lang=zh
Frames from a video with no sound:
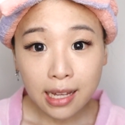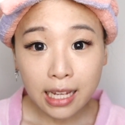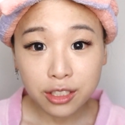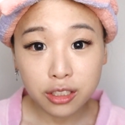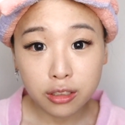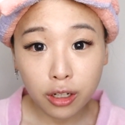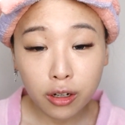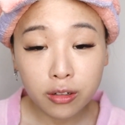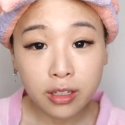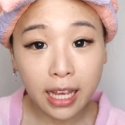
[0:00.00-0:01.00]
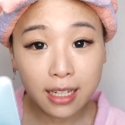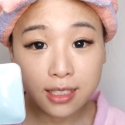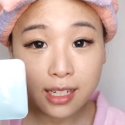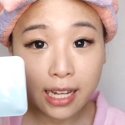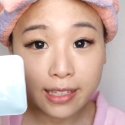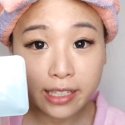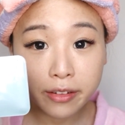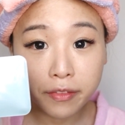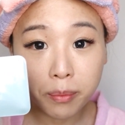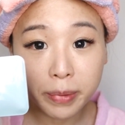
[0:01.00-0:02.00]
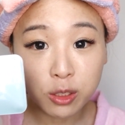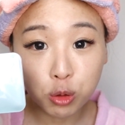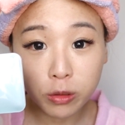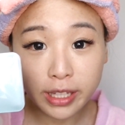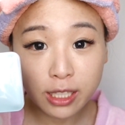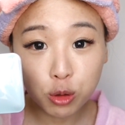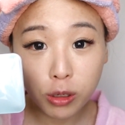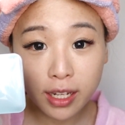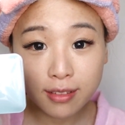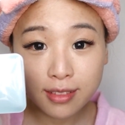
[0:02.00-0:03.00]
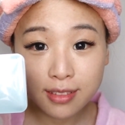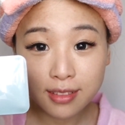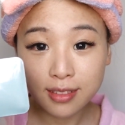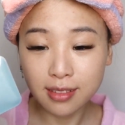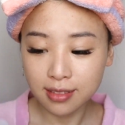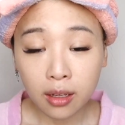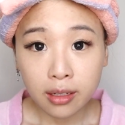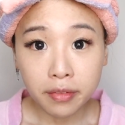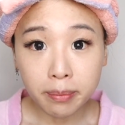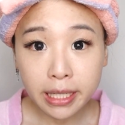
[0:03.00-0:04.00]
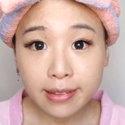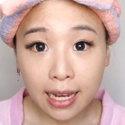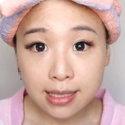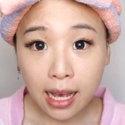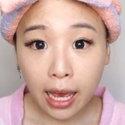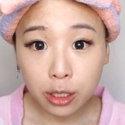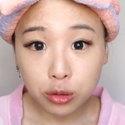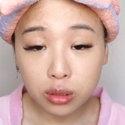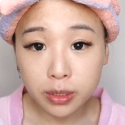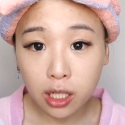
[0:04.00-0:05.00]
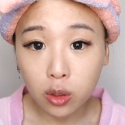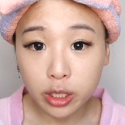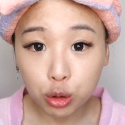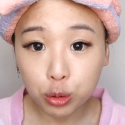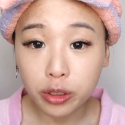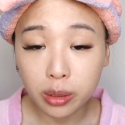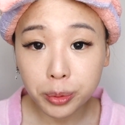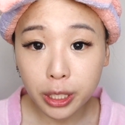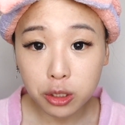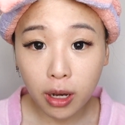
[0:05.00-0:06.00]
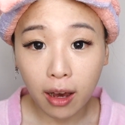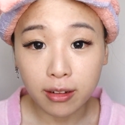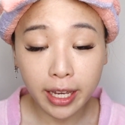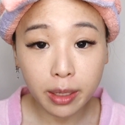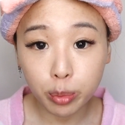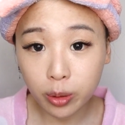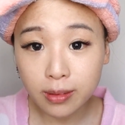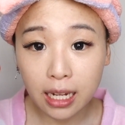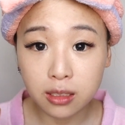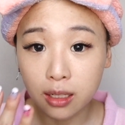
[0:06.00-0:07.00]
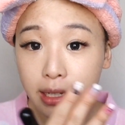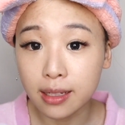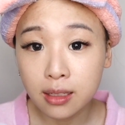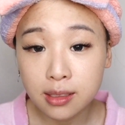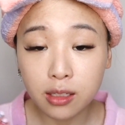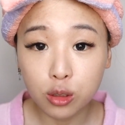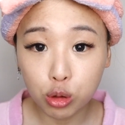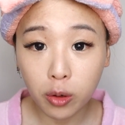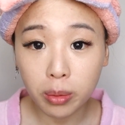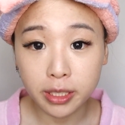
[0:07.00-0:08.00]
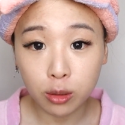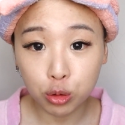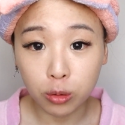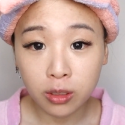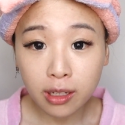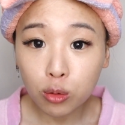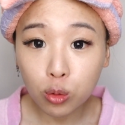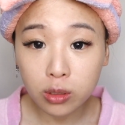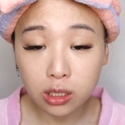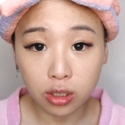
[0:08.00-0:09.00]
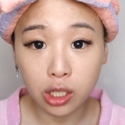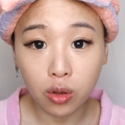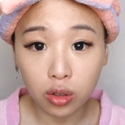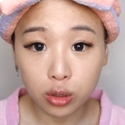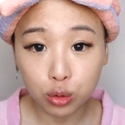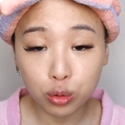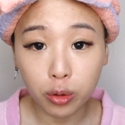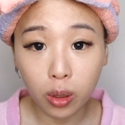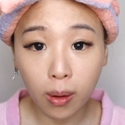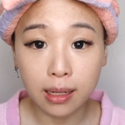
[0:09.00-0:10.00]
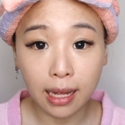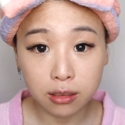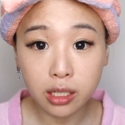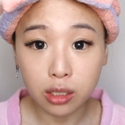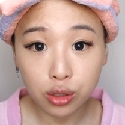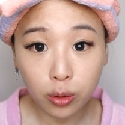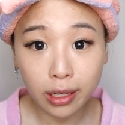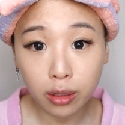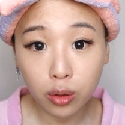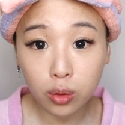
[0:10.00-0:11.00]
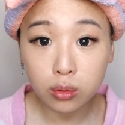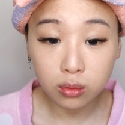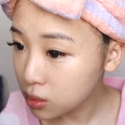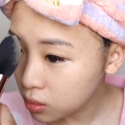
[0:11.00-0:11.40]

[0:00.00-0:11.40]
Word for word: 再来使用雅诗兰黛的粉饼做定妆，粉饼打在就是比较容易出油的部位就好了，可以不用打整脸，这样子妆会比较重。但如果你整脸都很容易出油的话，打整脸是 OK 的哟。